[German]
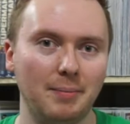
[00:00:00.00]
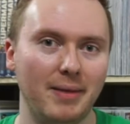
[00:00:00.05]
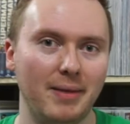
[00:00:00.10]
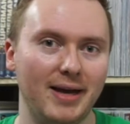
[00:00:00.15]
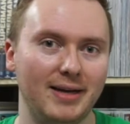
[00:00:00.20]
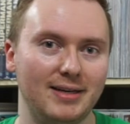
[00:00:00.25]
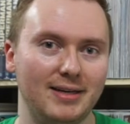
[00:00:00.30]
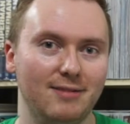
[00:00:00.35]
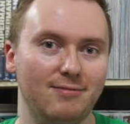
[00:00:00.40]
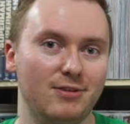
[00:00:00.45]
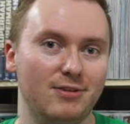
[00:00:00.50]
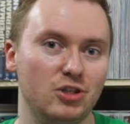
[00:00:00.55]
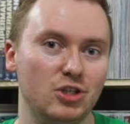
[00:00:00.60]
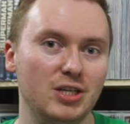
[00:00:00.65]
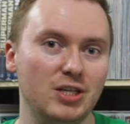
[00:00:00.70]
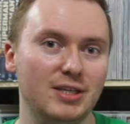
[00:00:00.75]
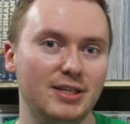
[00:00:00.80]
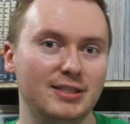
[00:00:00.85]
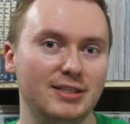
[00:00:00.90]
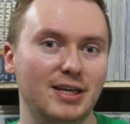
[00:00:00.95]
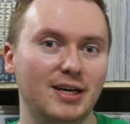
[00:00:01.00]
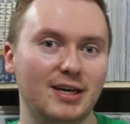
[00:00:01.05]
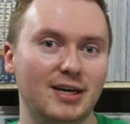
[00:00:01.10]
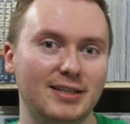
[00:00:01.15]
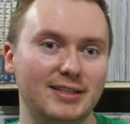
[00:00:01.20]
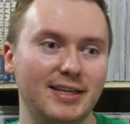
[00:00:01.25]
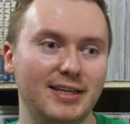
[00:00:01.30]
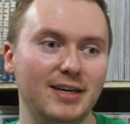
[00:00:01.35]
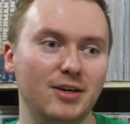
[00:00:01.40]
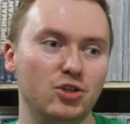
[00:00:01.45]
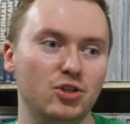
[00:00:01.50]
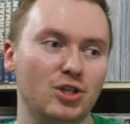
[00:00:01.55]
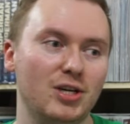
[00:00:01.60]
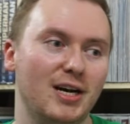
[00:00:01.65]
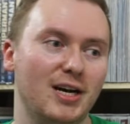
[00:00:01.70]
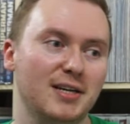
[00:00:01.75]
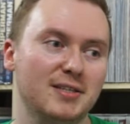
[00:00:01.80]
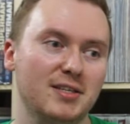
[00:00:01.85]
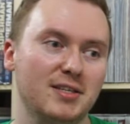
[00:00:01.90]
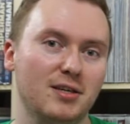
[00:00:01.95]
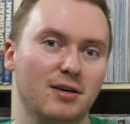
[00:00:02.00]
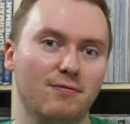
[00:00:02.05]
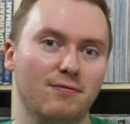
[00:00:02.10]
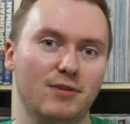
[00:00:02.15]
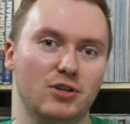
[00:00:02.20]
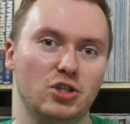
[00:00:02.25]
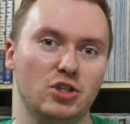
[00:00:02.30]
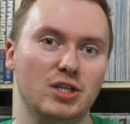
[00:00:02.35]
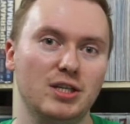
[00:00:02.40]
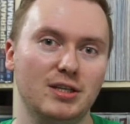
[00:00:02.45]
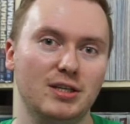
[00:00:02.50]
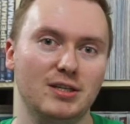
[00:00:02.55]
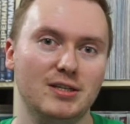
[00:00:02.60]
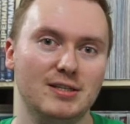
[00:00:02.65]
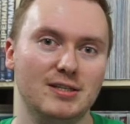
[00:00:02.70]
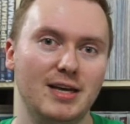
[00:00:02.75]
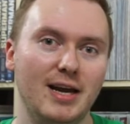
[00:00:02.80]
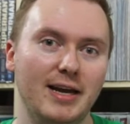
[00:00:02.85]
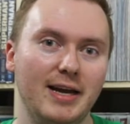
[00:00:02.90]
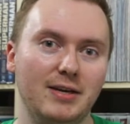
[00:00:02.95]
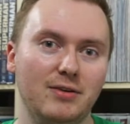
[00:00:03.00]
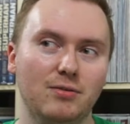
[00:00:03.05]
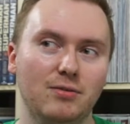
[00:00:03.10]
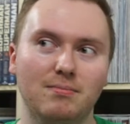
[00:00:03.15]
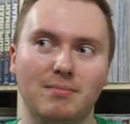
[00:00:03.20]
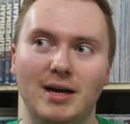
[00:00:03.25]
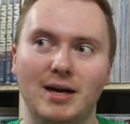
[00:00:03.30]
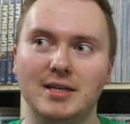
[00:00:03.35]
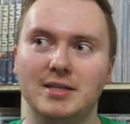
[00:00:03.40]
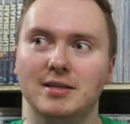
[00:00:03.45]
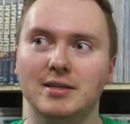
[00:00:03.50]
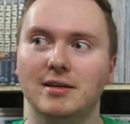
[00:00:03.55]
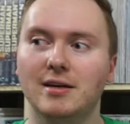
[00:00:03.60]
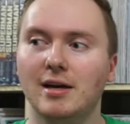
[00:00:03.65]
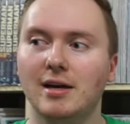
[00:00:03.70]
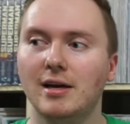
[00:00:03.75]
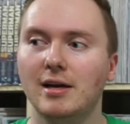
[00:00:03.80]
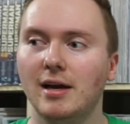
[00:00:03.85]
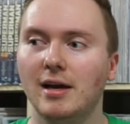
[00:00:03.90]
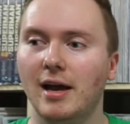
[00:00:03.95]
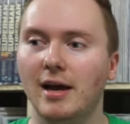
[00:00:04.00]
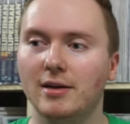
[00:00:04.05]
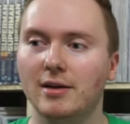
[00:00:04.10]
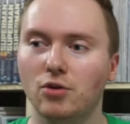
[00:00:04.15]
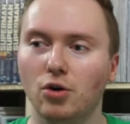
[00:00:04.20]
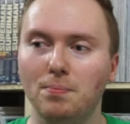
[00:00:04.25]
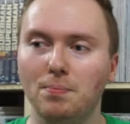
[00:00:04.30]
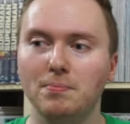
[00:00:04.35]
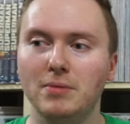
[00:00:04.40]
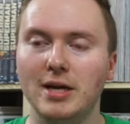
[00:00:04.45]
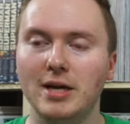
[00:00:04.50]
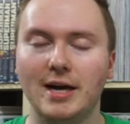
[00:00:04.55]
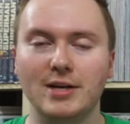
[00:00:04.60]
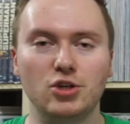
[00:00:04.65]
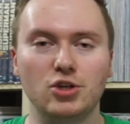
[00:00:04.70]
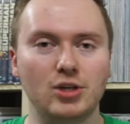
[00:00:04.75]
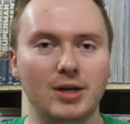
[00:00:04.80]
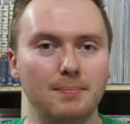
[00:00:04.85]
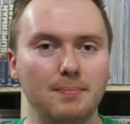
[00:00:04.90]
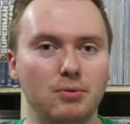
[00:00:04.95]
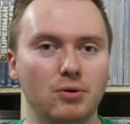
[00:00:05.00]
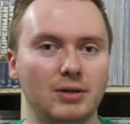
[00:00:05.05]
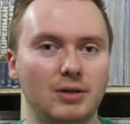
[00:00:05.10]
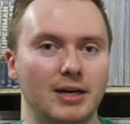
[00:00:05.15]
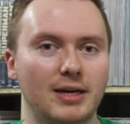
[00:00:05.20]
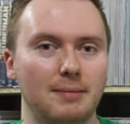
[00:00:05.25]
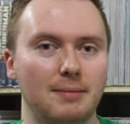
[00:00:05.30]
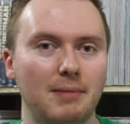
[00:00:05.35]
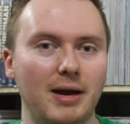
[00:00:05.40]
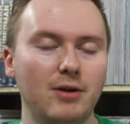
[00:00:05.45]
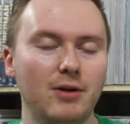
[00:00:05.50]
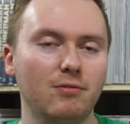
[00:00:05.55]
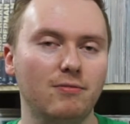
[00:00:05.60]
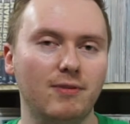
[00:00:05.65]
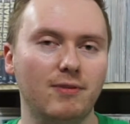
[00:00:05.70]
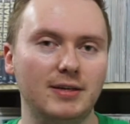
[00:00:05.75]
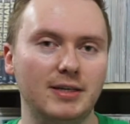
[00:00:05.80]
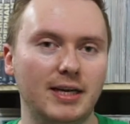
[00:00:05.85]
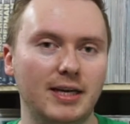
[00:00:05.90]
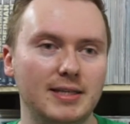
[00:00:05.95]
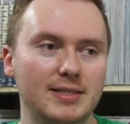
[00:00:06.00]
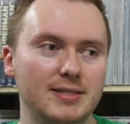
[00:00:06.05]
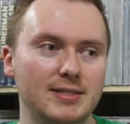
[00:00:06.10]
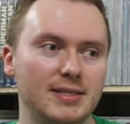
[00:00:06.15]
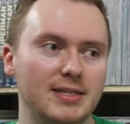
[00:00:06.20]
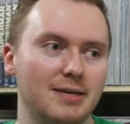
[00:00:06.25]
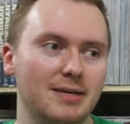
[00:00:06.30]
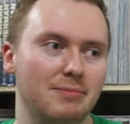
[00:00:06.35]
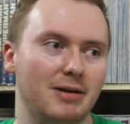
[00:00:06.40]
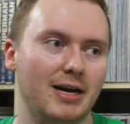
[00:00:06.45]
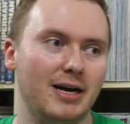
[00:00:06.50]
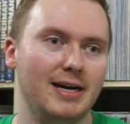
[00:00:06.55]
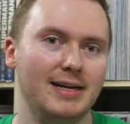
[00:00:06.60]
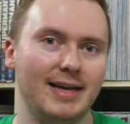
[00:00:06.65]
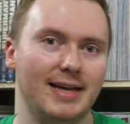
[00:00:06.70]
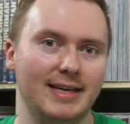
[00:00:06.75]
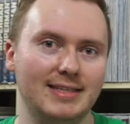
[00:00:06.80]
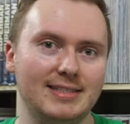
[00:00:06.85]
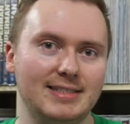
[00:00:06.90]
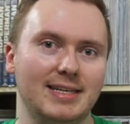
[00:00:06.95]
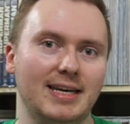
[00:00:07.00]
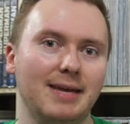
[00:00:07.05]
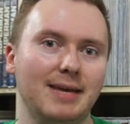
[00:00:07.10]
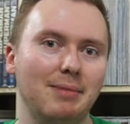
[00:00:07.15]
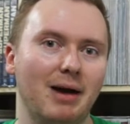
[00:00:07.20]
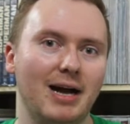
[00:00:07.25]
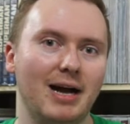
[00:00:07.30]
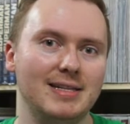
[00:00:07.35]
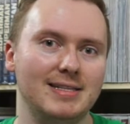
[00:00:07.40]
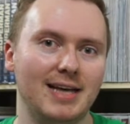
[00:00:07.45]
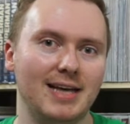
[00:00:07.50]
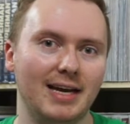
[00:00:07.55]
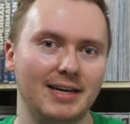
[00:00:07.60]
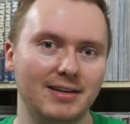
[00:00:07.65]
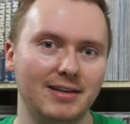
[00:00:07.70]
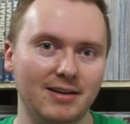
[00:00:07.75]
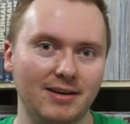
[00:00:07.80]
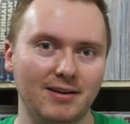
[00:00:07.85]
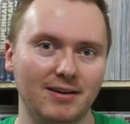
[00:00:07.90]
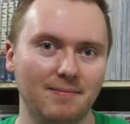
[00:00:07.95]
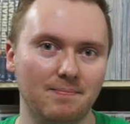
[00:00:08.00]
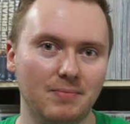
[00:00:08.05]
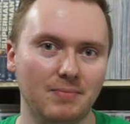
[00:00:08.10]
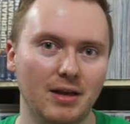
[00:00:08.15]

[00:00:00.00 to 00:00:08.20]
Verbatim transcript: merkt halt, verschiedene Charaktere schlagen sich auf verschiedene Seiten und manche äh, Gruppen, die einen Standpunkt einer Meinung vertreten, sind dabei halt extremer als andere.